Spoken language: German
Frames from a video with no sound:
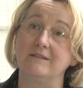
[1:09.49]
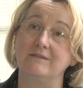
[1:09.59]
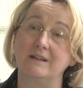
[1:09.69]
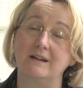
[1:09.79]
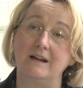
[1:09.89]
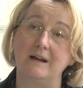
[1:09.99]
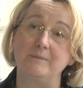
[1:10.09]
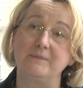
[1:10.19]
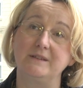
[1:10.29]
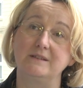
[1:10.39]
Wir
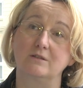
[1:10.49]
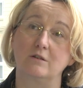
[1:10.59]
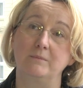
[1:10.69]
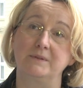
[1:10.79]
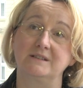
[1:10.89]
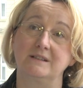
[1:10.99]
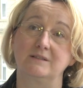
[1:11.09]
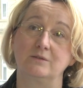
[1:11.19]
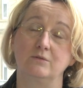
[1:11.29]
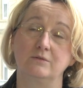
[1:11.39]
haben diese
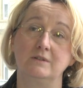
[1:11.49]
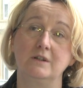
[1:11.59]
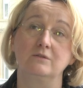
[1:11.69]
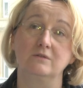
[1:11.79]
Kompensation